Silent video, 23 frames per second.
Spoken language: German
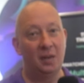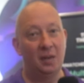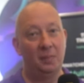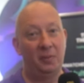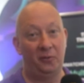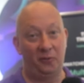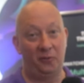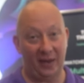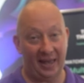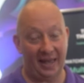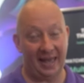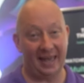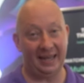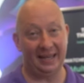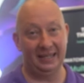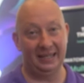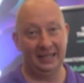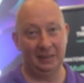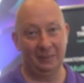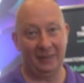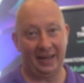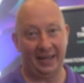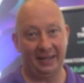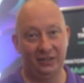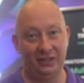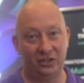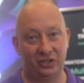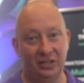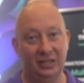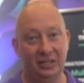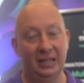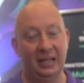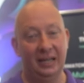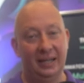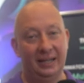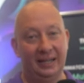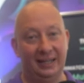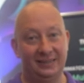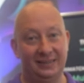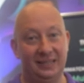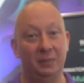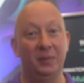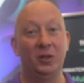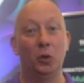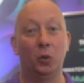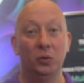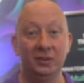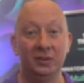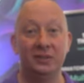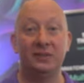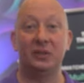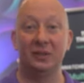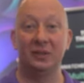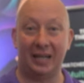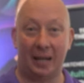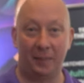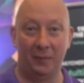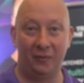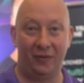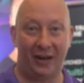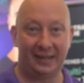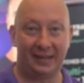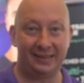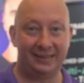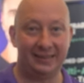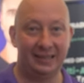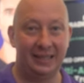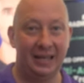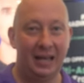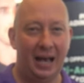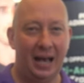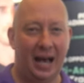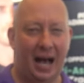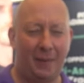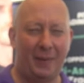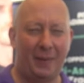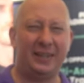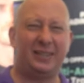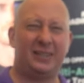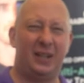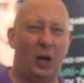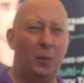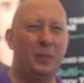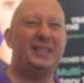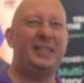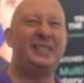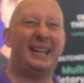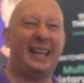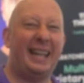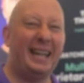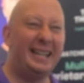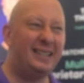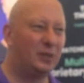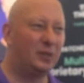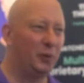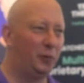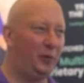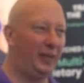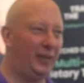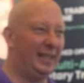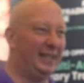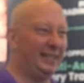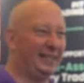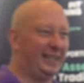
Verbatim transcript: befähigen die Menschen, dass sie mit uns zusammenwachsen. Aber ich glaube, ich rede zu viel.